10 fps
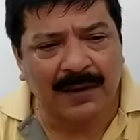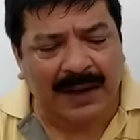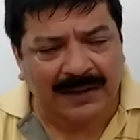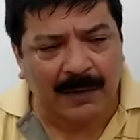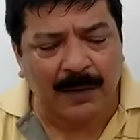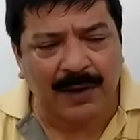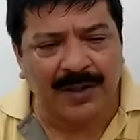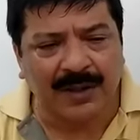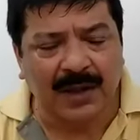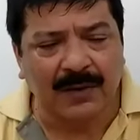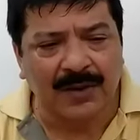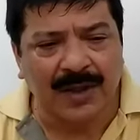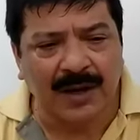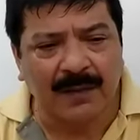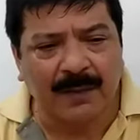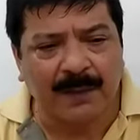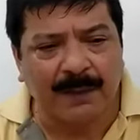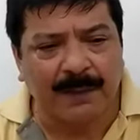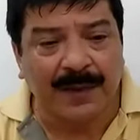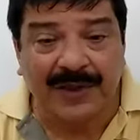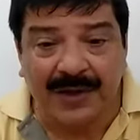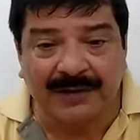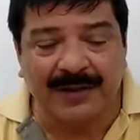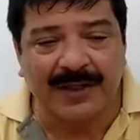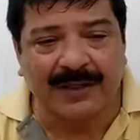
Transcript: ডাক্তারবাবুরা চিৎকার করছেন পেশেন্টরা